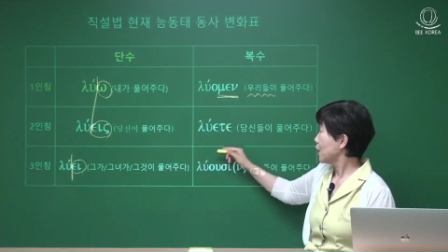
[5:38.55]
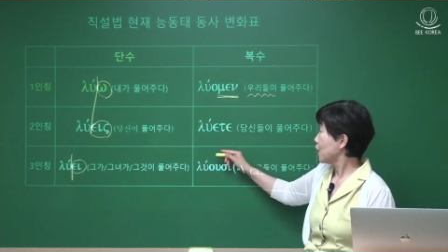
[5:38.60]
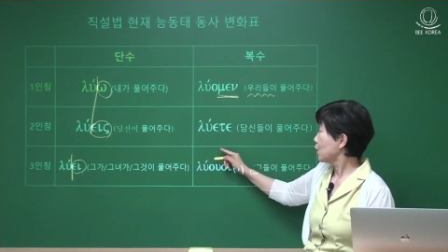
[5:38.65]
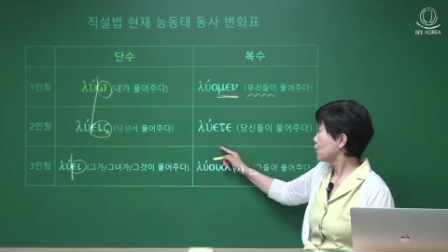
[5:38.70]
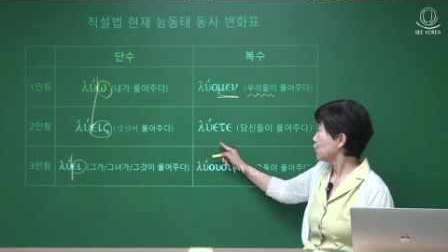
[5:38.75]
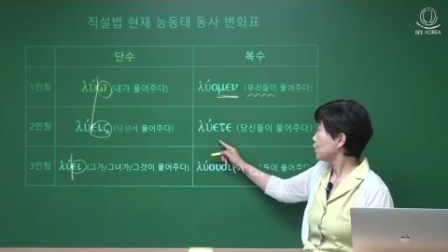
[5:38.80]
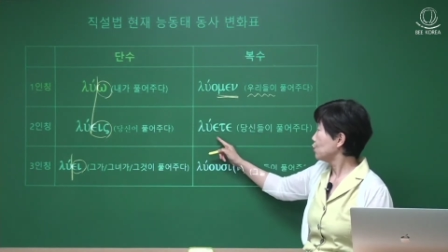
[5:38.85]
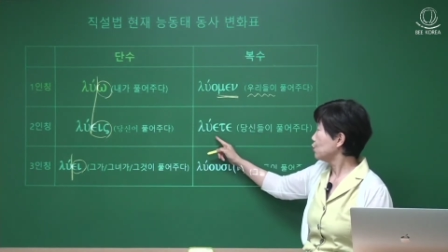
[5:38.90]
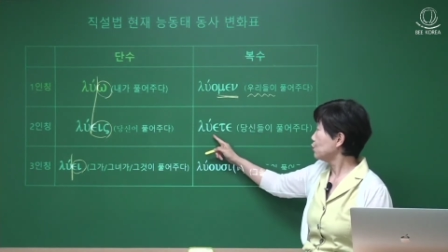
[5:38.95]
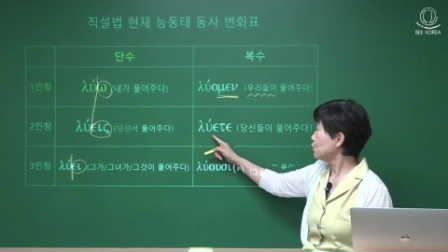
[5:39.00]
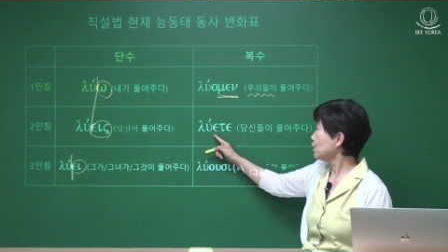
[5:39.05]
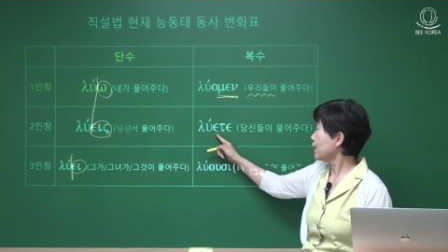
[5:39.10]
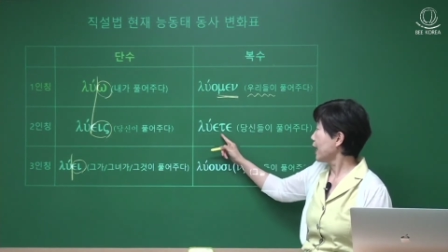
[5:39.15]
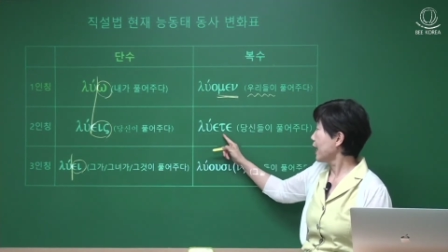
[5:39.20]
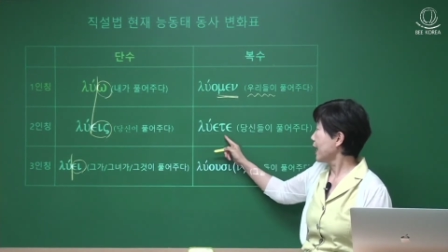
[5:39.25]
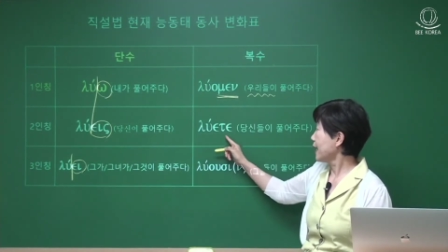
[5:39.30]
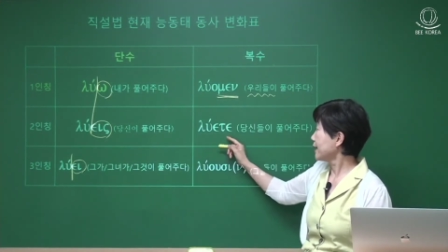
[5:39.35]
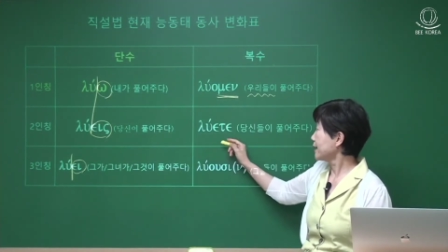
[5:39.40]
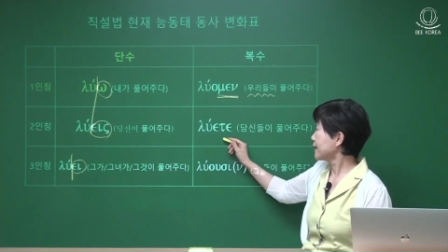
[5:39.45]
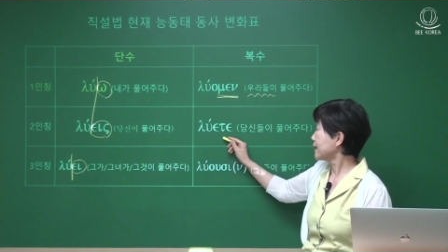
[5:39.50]

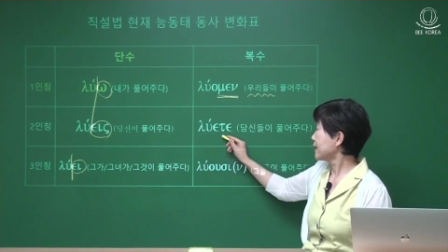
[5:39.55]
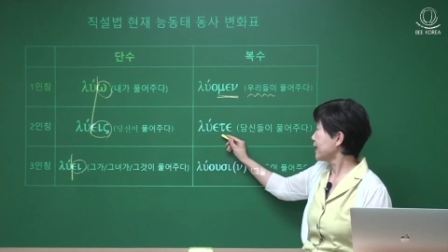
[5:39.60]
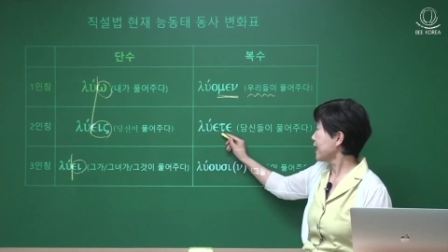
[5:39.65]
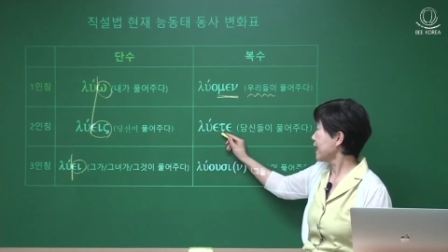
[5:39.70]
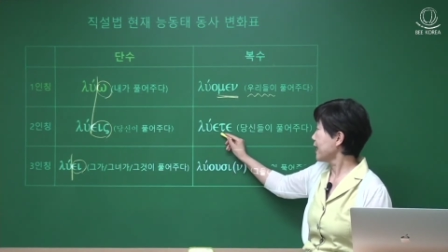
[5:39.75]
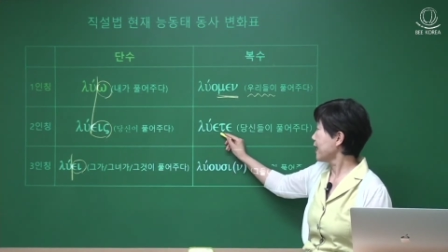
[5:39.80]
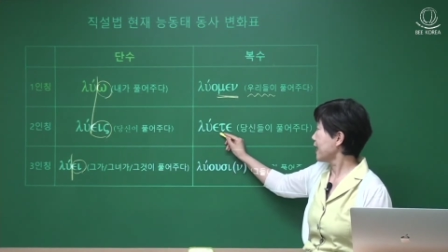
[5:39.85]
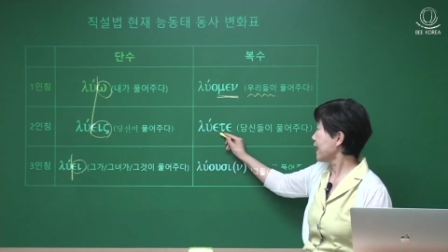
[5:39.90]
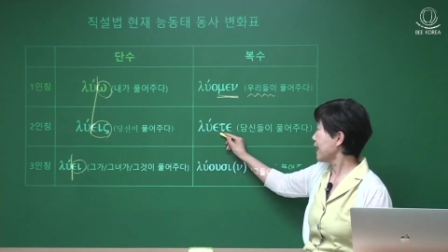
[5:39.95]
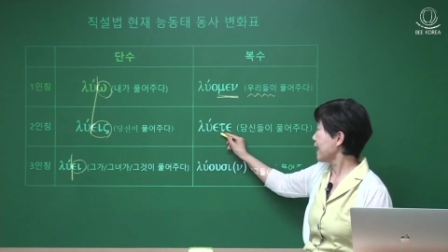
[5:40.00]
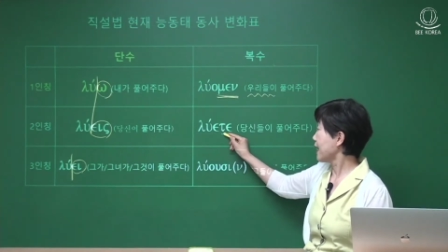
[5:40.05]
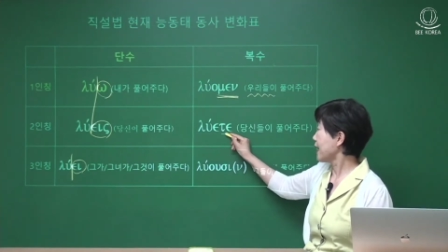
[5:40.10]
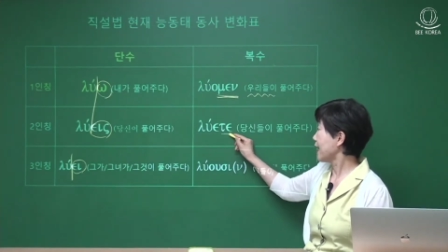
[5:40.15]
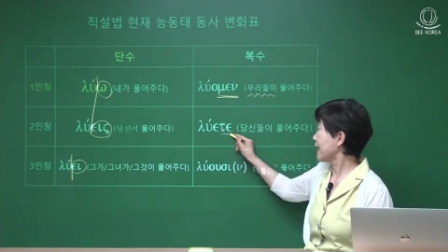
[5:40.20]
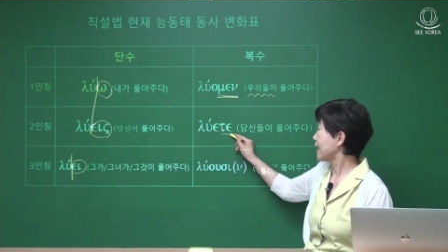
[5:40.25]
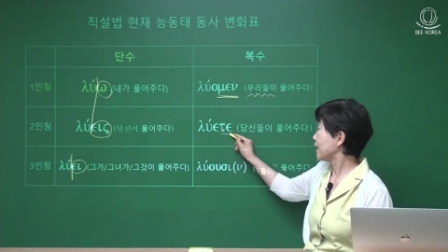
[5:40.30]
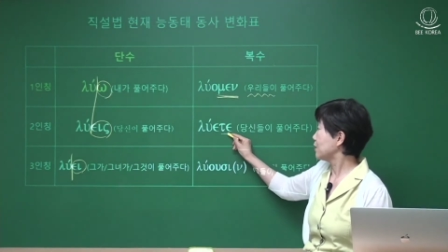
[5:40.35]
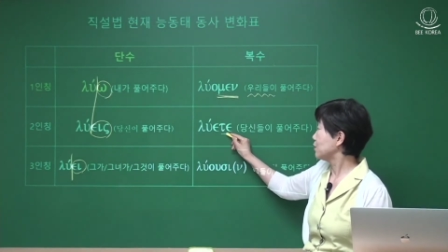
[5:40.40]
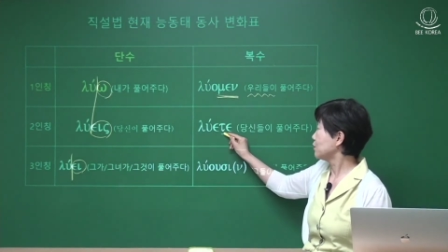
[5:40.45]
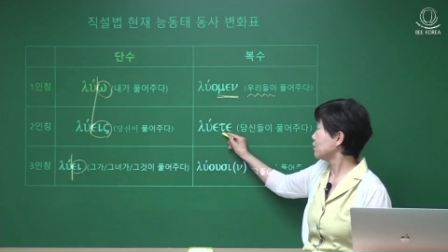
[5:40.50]
루에테,
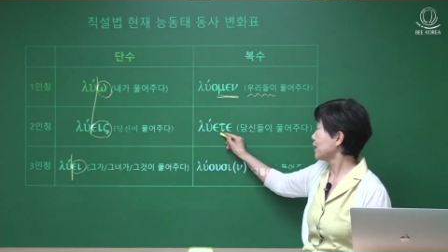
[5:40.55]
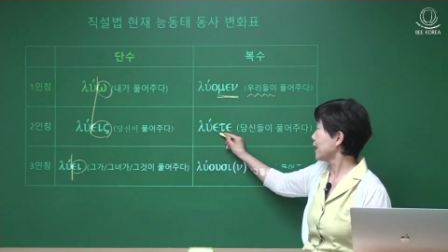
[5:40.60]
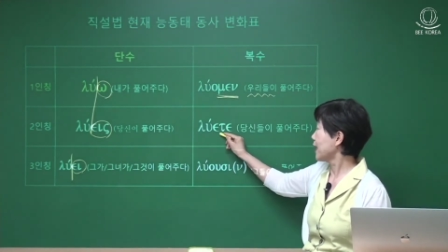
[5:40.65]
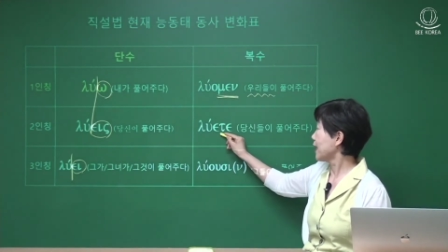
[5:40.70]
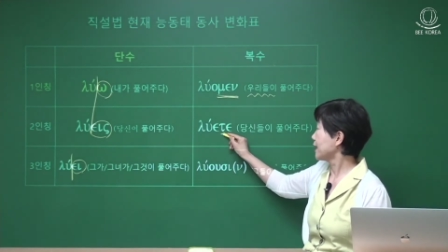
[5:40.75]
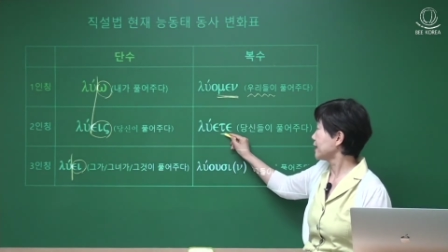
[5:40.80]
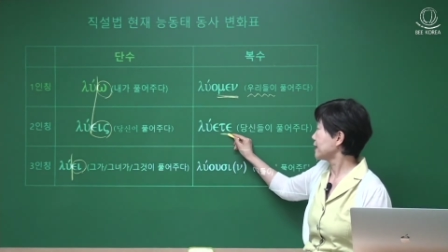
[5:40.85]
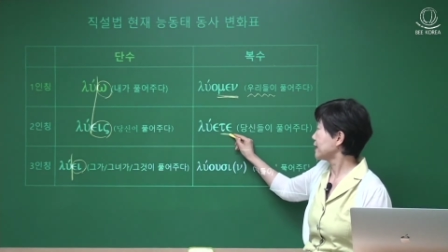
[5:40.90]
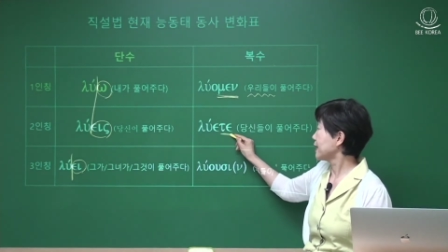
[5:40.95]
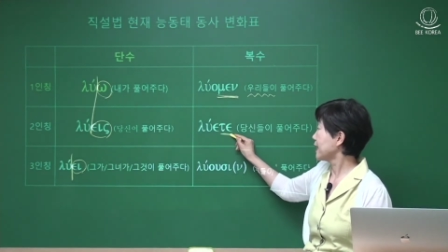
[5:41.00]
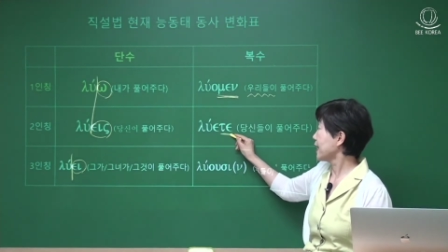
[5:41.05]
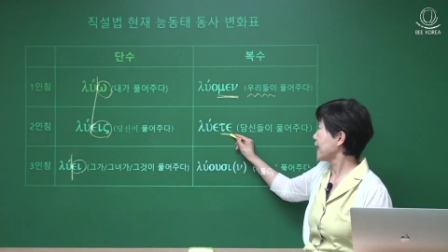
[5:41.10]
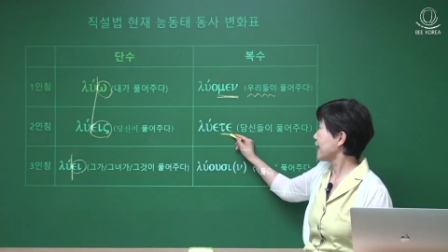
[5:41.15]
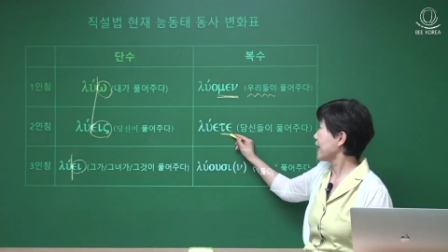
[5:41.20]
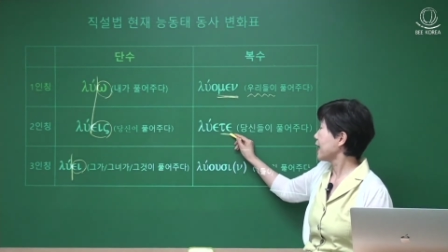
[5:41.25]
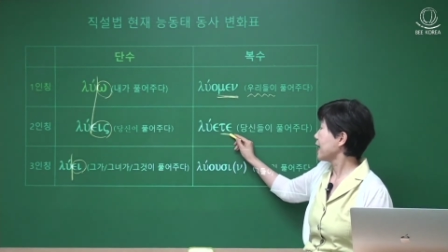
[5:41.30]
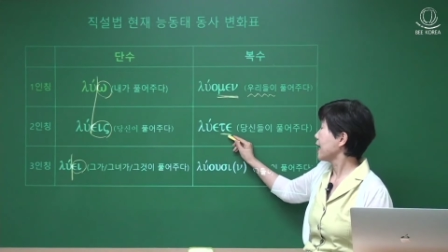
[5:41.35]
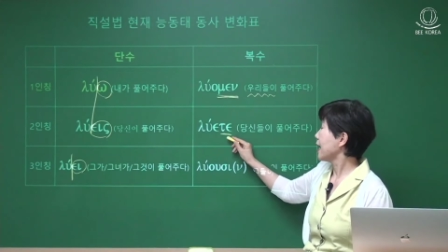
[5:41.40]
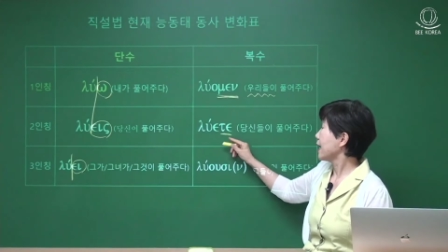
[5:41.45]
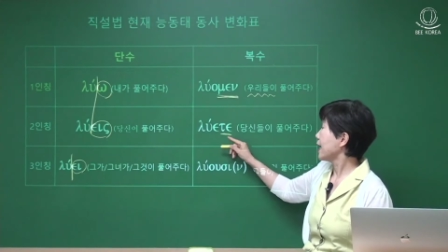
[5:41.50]
루에테,